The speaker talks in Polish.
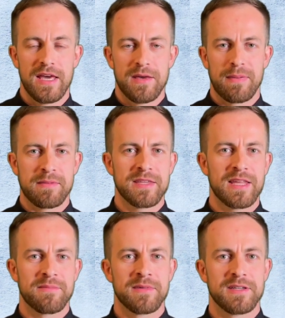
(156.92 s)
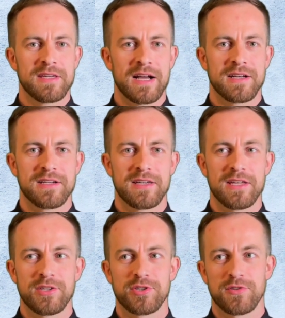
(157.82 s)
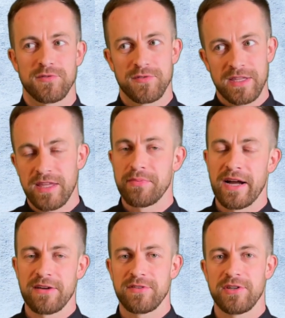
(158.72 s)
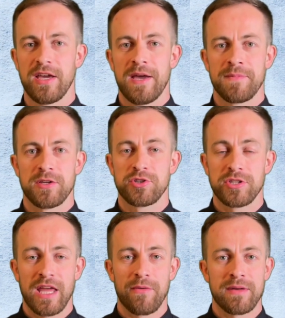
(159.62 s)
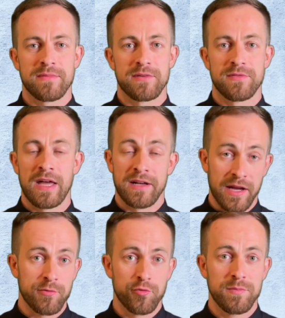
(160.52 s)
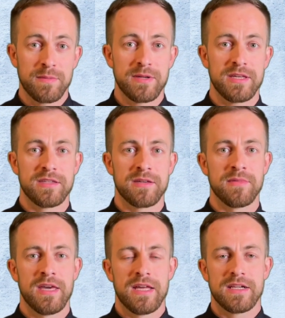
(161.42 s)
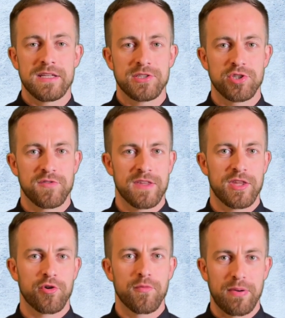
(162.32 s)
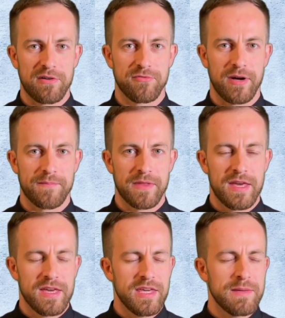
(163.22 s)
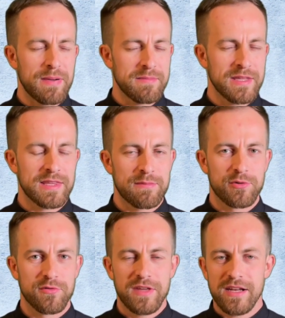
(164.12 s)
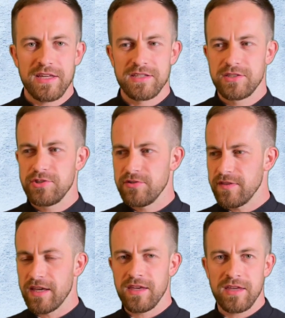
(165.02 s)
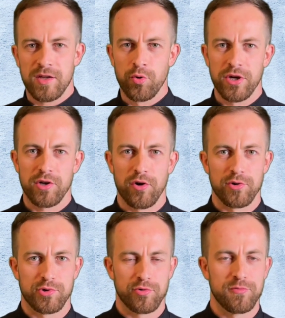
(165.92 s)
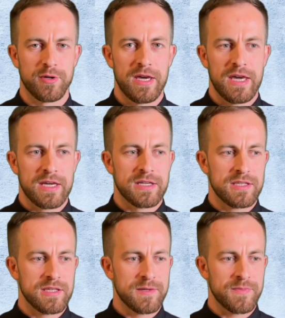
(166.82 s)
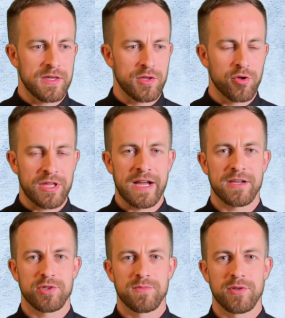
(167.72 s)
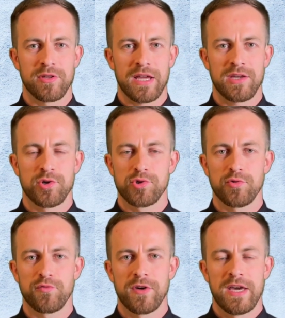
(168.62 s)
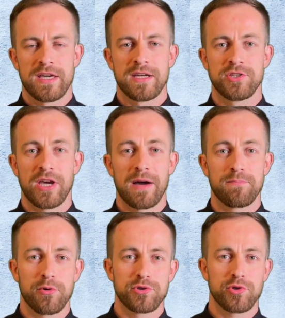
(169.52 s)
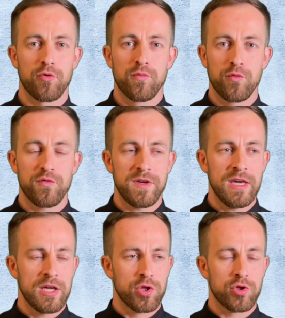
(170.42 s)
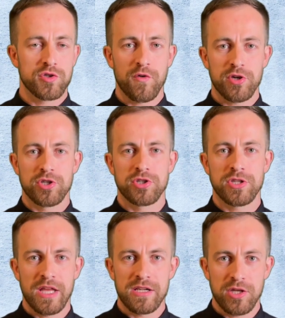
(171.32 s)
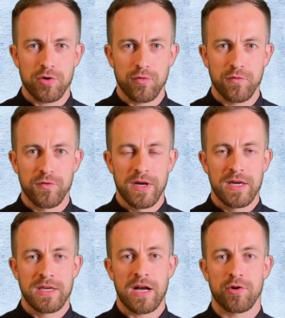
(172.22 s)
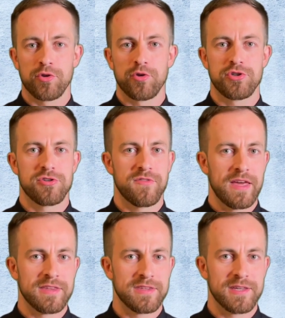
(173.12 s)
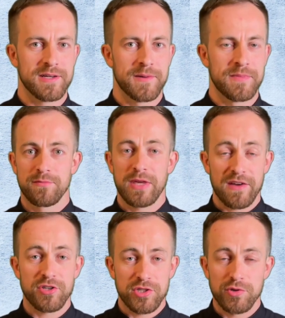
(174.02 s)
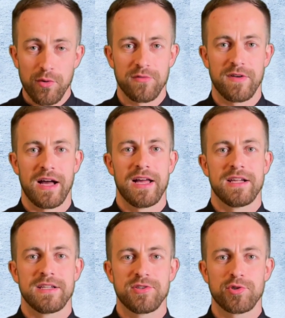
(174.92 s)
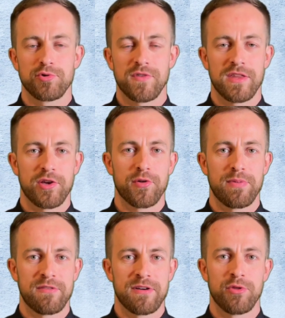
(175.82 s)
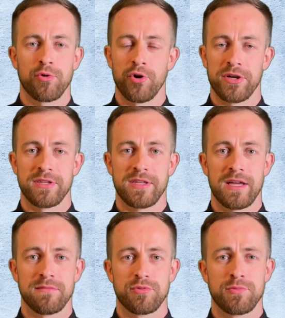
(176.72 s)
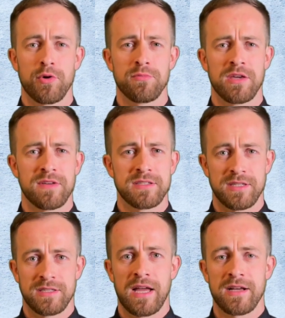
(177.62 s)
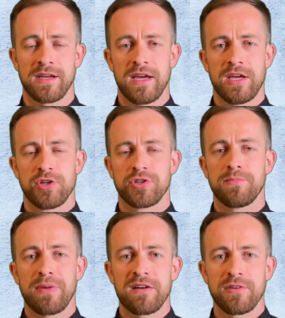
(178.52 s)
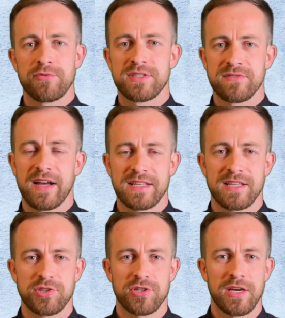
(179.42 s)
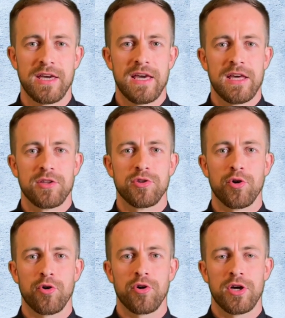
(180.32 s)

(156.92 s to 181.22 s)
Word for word: Pamiętam, jak kiedyś w jednej parafii czytałem na kręgu biblijnym listy świętego Pawła. I pamiętam to wielkie zdziwienie niektórych osób, gdy dotarliśmy do takich słów, gdzie apostoł mówi do swoich czytelników jako do świętych. Pierwsze słowa listu świętego Pawła do Koryntian brzmią mniej więcej tak, że Paweł zwraca się do